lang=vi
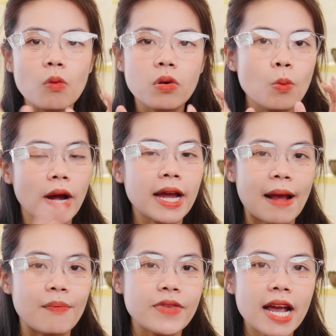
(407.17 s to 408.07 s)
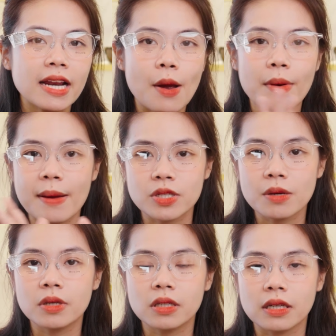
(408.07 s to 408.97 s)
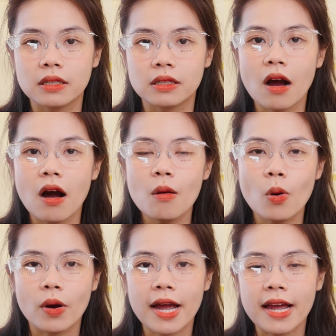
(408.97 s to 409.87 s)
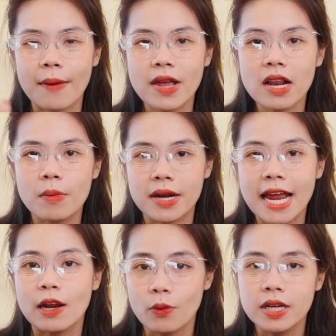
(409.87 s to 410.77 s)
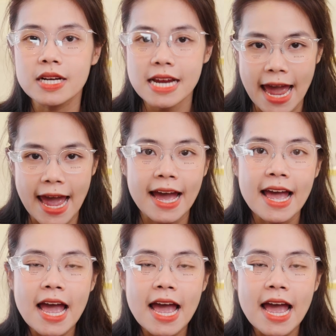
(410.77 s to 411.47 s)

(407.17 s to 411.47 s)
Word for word: không có một cái cảm giác nào làm cho mình có một cái cảm giác là mình đang đeo kính cả